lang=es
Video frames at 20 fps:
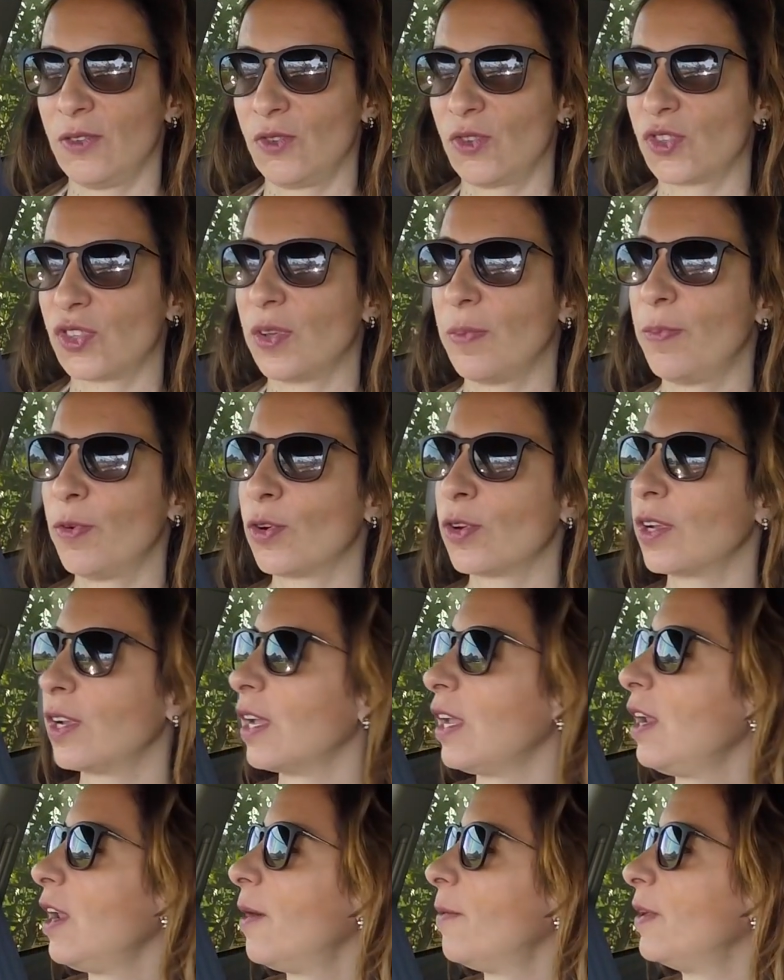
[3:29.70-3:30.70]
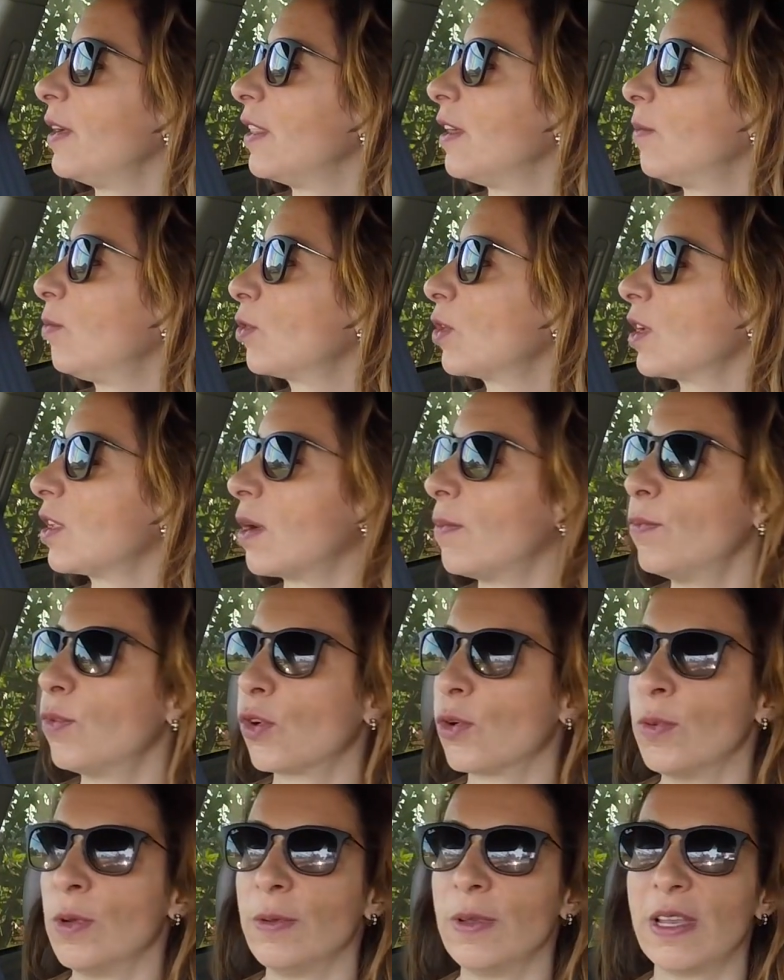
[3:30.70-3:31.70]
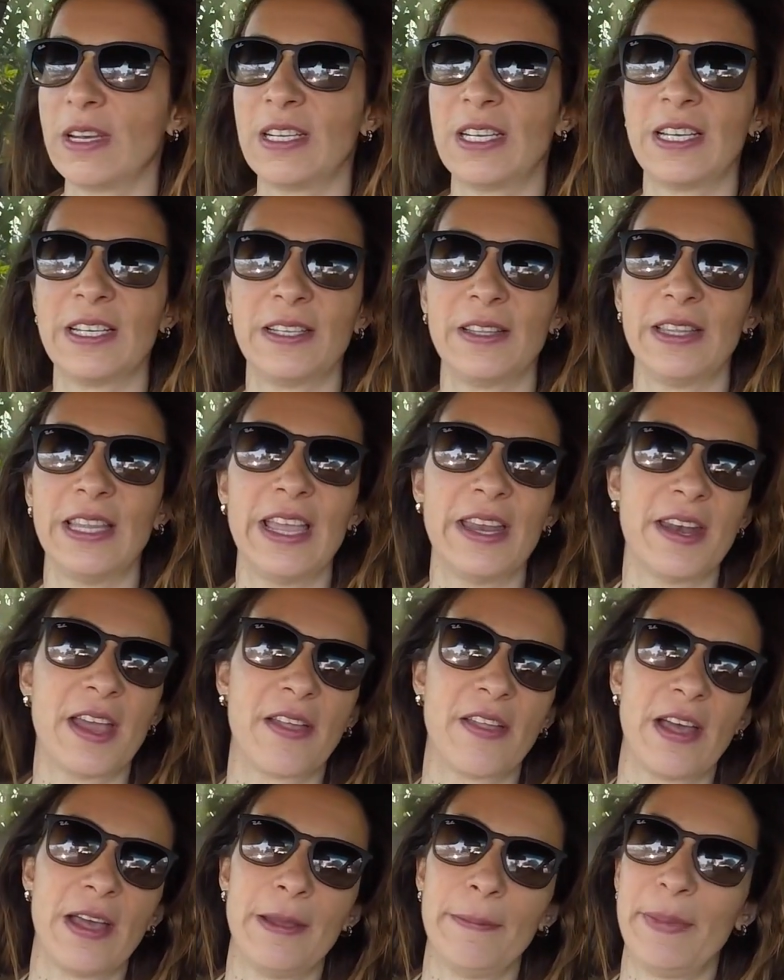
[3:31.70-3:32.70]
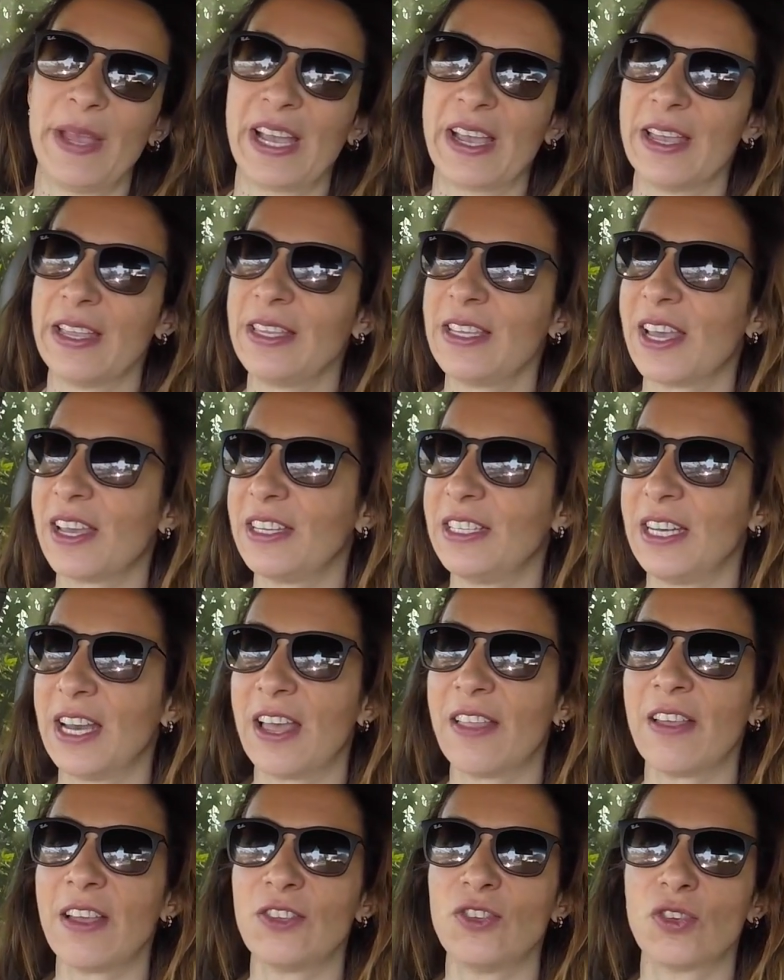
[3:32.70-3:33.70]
no sé por qué, la verdad, porque tampoco me viene de nada de pequeña ni nada.